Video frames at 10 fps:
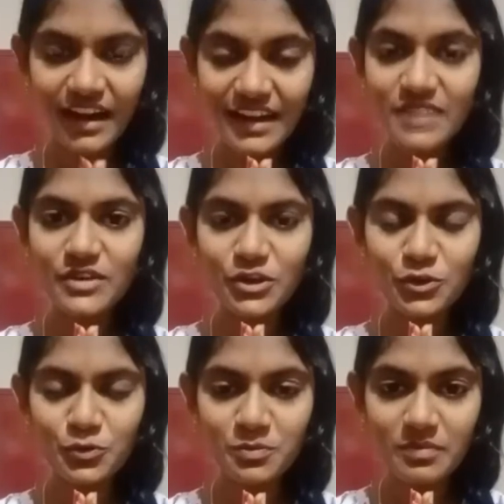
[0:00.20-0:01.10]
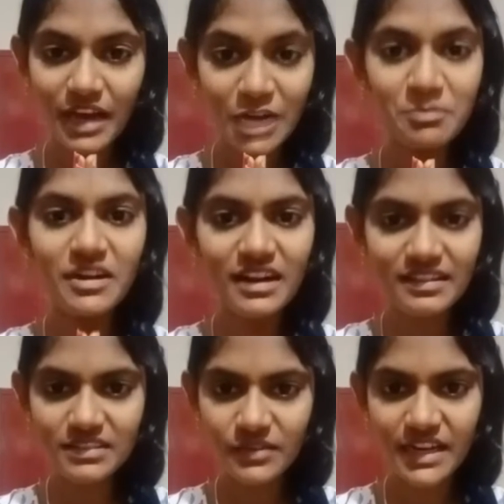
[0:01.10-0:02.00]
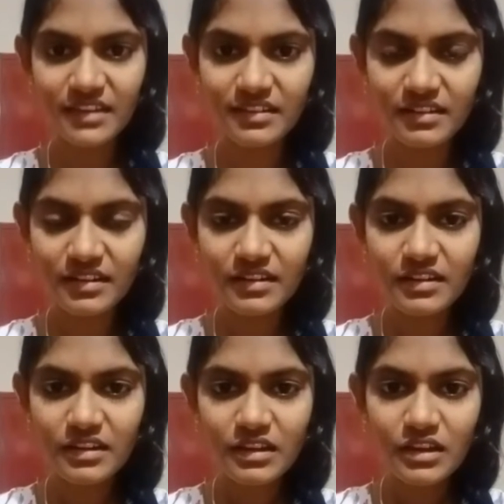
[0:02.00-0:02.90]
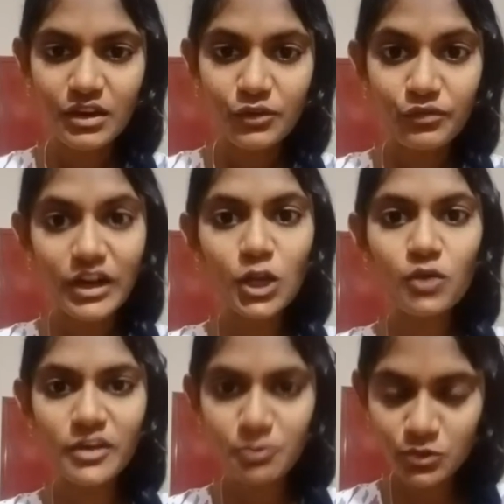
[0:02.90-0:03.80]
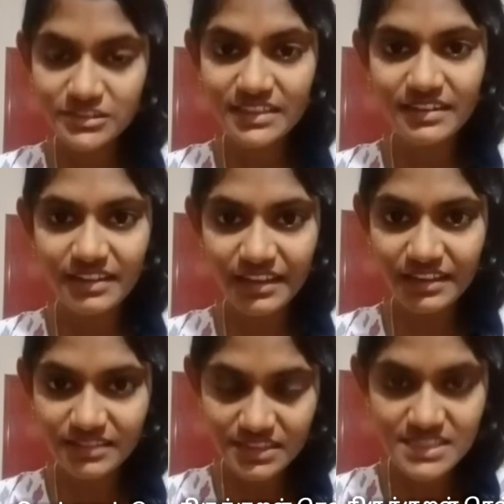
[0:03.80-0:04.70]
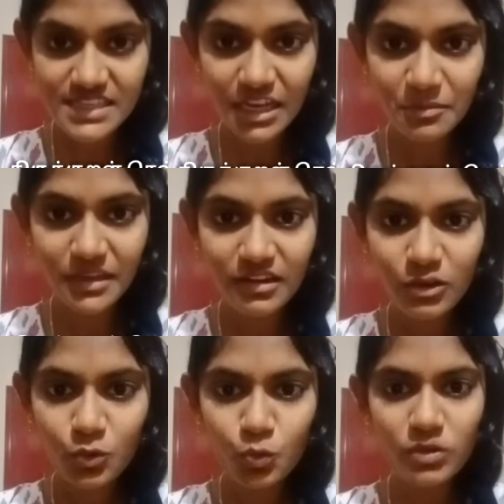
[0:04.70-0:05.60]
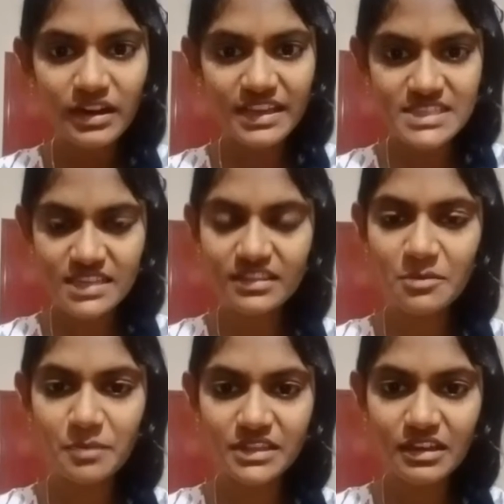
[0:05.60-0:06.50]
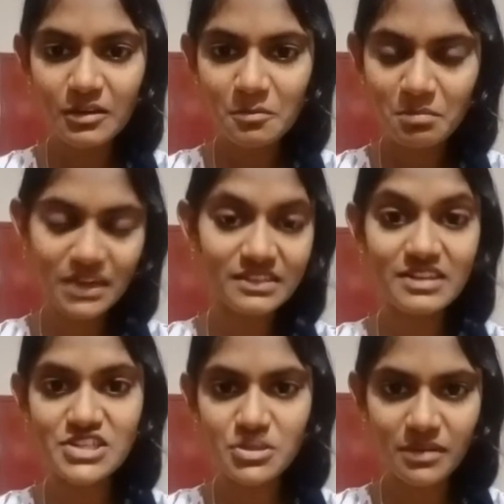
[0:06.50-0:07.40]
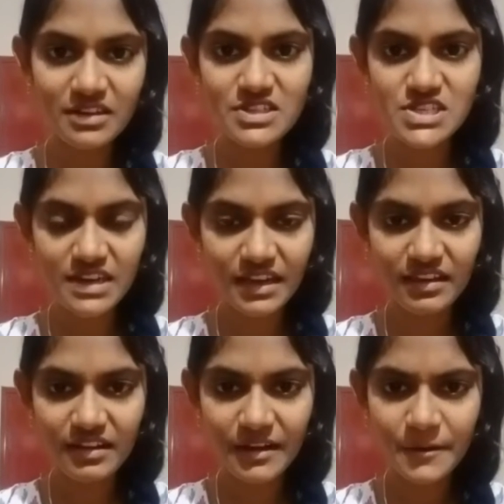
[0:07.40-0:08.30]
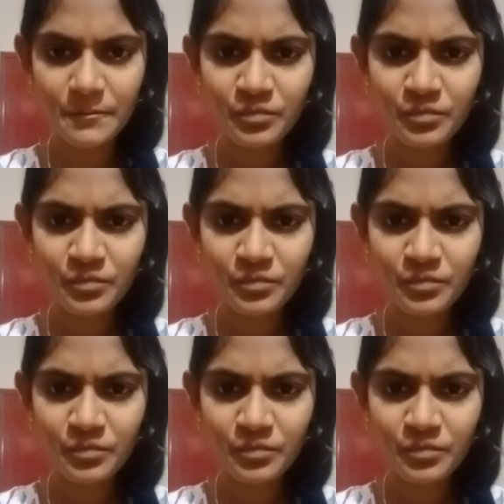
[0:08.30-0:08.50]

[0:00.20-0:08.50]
அனைவருக்கும் அன்பு கலந்த வணக்கங்கள் வள்ளுவர் புத்தக நிலையத்தின் சார்பில் உங்களை சந்திப்பதில் மட்டற்ற மகிழ்ச்சி அடைகிறேன்